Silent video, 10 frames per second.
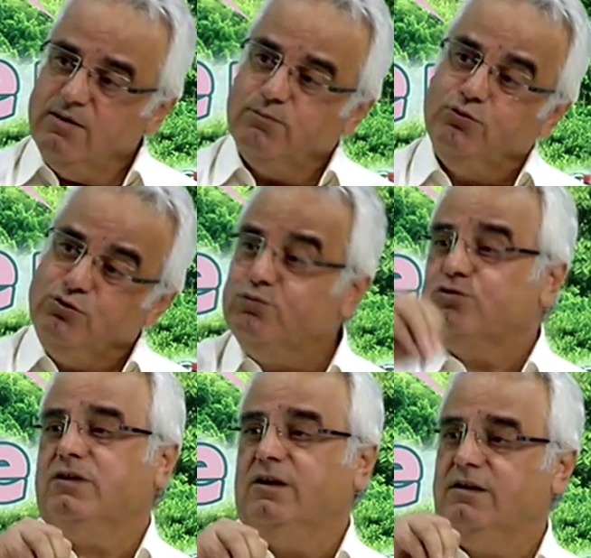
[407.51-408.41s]
Bu
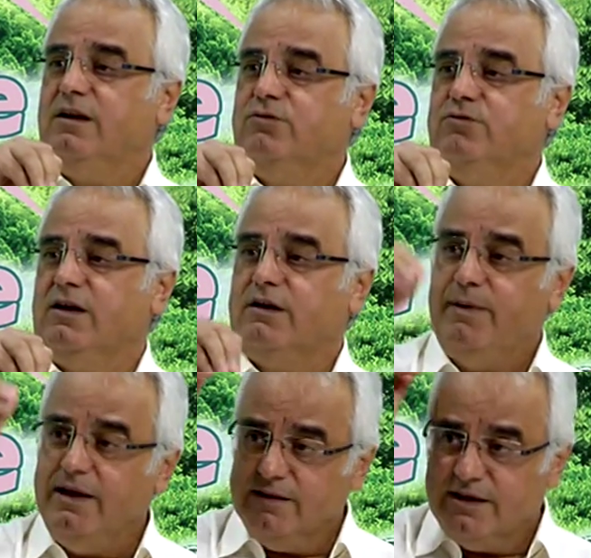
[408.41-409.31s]
yumurtalıkları uyarır.
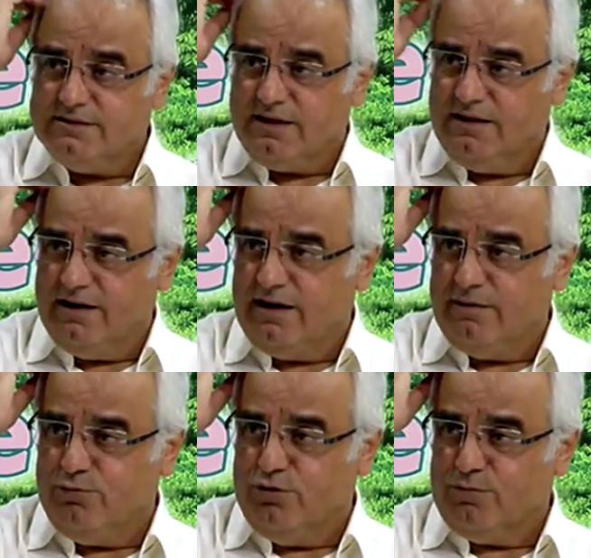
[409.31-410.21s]
Beyinden
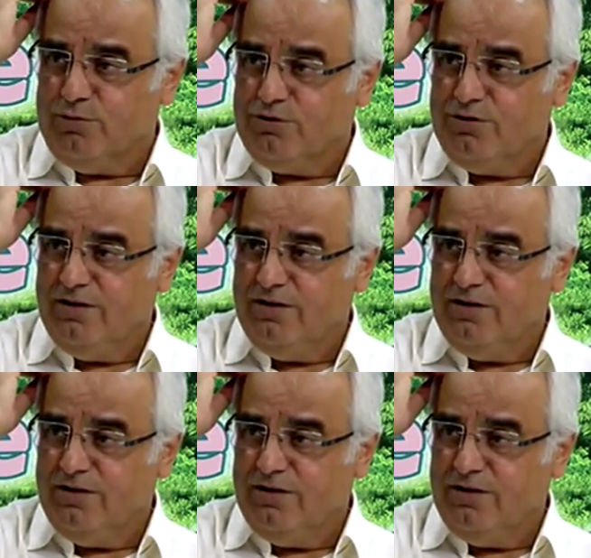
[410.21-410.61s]
salgılanan bir hormon.